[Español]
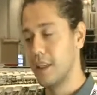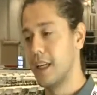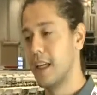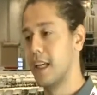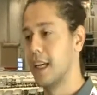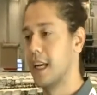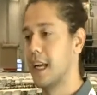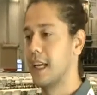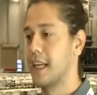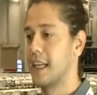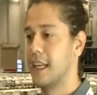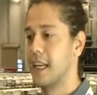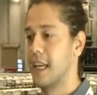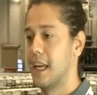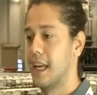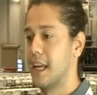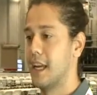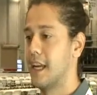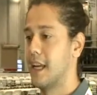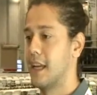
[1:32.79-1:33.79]
en la
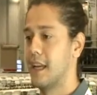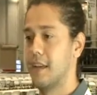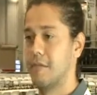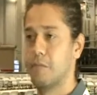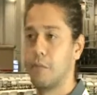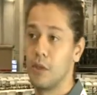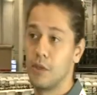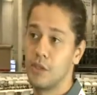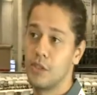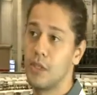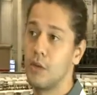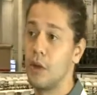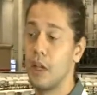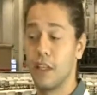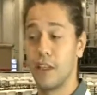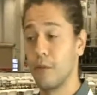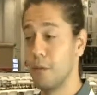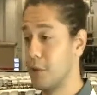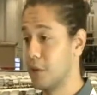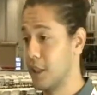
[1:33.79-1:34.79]
que, bueno, es
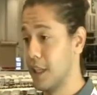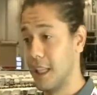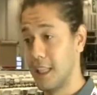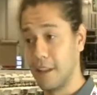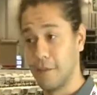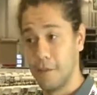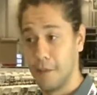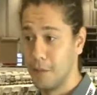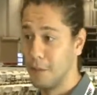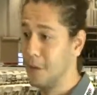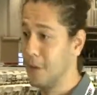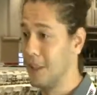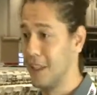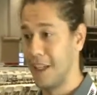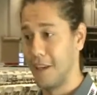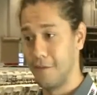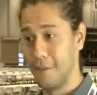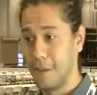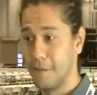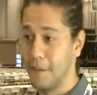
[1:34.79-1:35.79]
igual que un mundial de fútbol
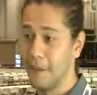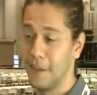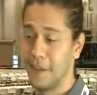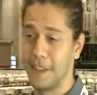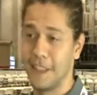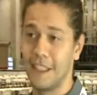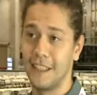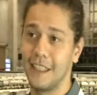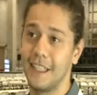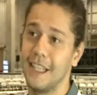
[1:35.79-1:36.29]
de la FIFA, ¿verdad?